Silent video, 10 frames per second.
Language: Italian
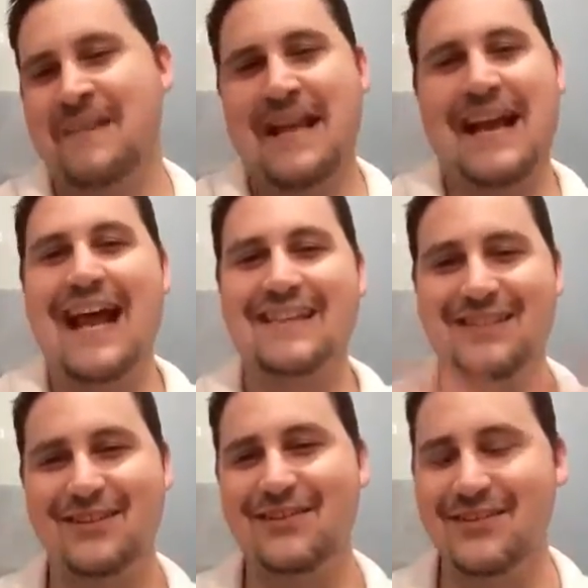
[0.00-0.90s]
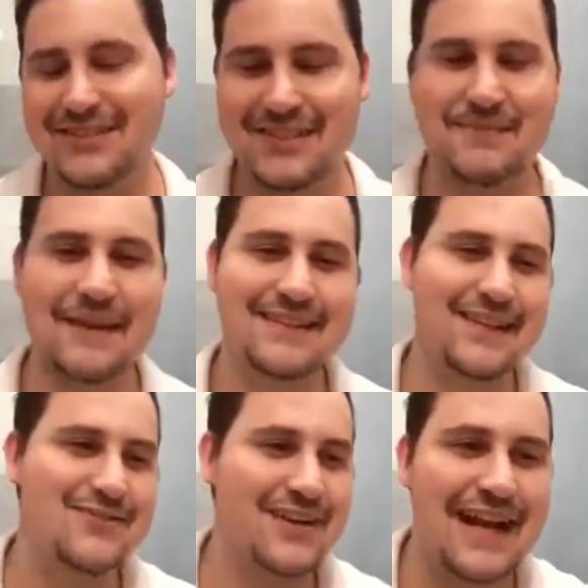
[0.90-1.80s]
classico, si smette di
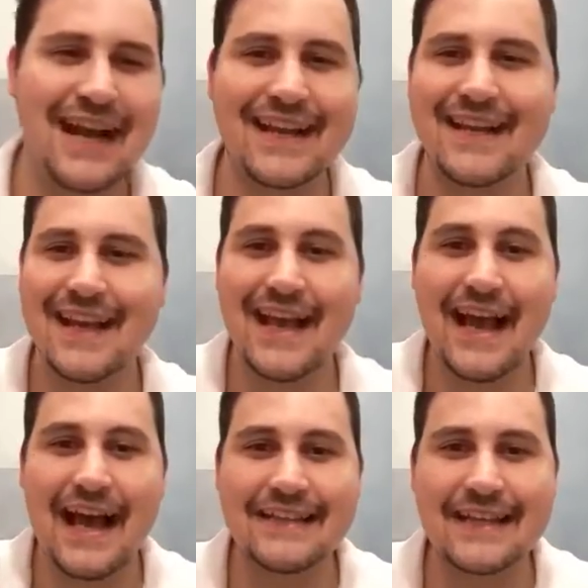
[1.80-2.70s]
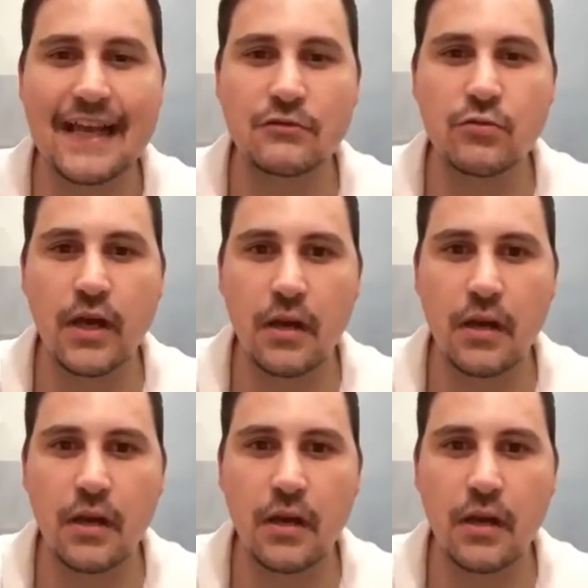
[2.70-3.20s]
giocare, al 3-2,